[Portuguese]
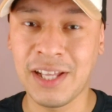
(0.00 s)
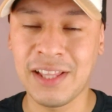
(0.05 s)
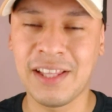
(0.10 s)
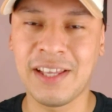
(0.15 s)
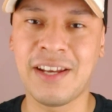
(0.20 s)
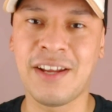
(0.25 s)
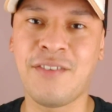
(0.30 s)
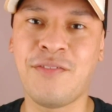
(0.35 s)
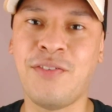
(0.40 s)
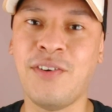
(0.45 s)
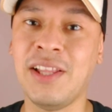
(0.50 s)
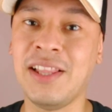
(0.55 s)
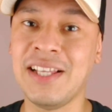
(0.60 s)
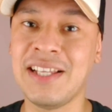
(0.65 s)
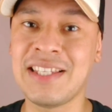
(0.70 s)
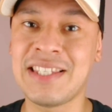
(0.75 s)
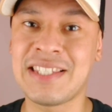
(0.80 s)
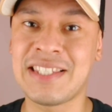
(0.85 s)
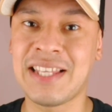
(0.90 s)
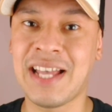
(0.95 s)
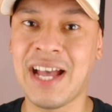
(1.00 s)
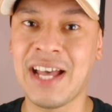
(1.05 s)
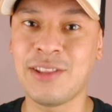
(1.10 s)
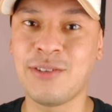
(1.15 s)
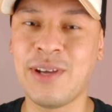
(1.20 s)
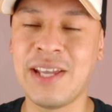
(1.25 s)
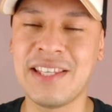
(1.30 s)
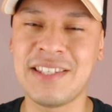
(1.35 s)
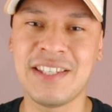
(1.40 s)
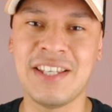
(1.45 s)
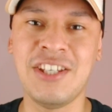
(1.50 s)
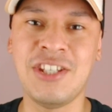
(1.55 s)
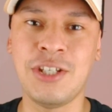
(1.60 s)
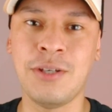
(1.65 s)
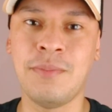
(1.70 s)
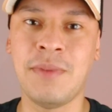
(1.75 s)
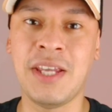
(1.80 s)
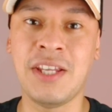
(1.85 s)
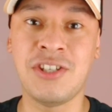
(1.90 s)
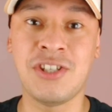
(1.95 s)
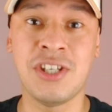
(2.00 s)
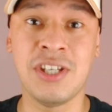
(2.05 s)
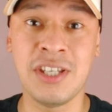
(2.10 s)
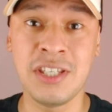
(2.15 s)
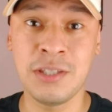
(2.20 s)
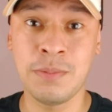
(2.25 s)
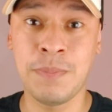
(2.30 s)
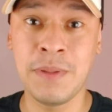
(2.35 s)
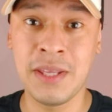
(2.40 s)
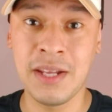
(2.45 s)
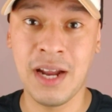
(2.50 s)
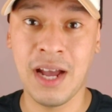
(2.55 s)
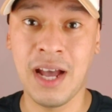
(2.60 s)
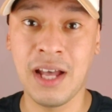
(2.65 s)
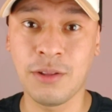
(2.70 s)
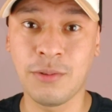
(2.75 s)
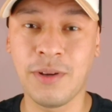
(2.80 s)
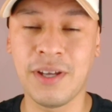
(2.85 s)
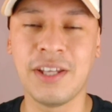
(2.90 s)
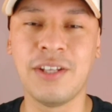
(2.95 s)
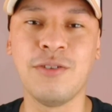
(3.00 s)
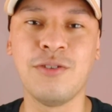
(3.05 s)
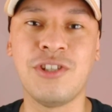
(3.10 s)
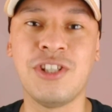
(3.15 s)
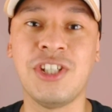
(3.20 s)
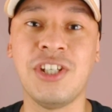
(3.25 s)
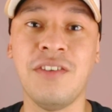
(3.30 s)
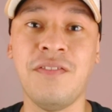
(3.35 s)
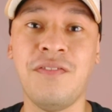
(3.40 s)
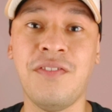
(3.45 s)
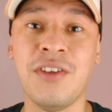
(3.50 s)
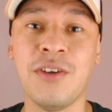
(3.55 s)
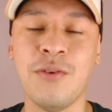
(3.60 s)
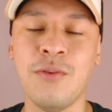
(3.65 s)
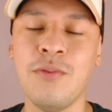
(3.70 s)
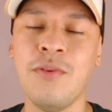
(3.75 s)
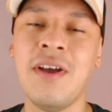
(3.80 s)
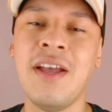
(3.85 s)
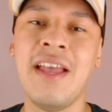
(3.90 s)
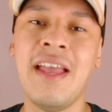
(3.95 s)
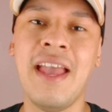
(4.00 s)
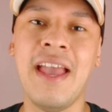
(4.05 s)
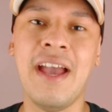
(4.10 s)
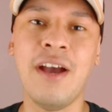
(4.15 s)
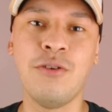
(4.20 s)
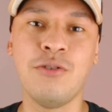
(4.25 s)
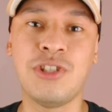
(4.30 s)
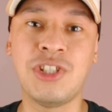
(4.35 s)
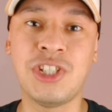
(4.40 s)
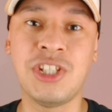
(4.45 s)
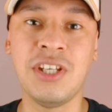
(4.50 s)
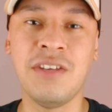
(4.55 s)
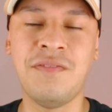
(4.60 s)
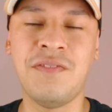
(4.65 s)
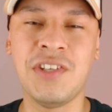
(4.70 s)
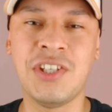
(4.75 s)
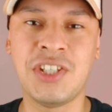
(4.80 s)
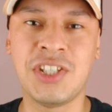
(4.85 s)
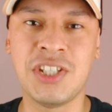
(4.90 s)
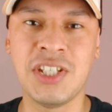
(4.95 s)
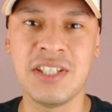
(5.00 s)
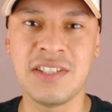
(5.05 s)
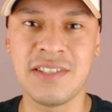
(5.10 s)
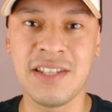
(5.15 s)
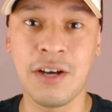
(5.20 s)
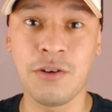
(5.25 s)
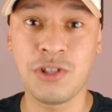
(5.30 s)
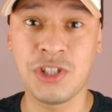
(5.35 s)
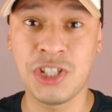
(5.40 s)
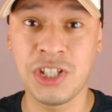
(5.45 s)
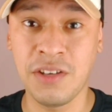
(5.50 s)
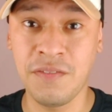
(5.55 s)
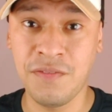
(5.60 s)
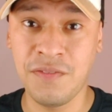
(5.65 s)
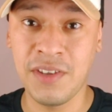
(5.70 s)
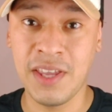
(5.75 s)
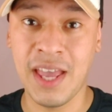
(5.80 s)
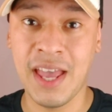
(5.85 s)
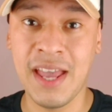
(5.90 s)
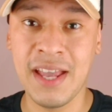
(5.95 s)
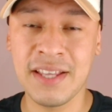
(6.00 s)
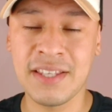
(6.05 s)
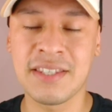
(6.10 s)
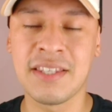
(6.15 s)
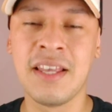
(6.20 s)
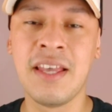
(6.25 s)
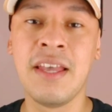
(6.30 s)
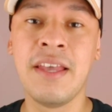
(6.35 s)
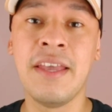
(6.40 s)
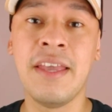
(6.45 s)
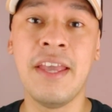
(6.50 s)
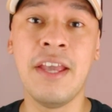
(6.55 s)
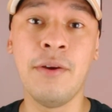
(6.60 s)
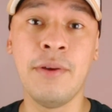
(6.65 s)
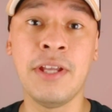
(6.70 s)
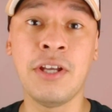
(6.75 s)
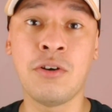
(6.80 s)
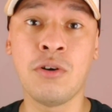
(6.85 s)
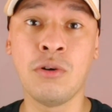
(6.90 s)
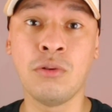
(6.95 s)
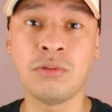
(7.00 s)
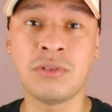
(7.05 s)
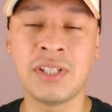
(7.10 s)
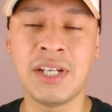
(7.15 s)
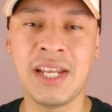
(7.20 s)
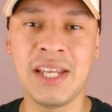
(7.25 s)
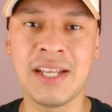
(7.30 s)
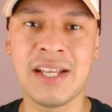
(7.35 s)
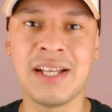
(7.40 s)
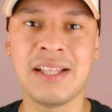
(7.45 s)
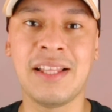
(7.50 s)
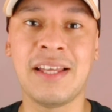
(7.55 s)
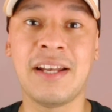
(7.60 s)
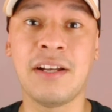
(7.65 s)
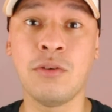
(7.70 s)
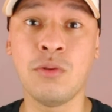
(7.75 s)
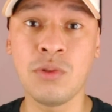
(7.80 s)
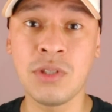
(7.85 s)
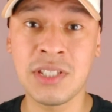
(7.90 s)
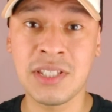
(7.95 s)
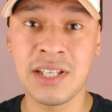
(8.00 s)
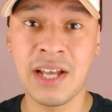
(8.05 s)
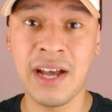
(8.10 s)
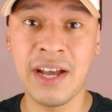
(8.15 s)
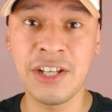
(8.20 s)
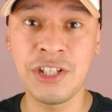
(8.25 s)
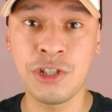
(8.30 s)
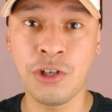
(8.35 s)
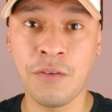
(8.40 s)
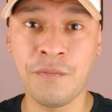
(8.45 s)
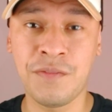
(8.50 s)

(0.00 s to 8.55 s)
galera, que foi lançado recentemente, inspirado aí no TIFF 1, é o TIFF X, né, o TIFF X, eu encontrei, galera, no site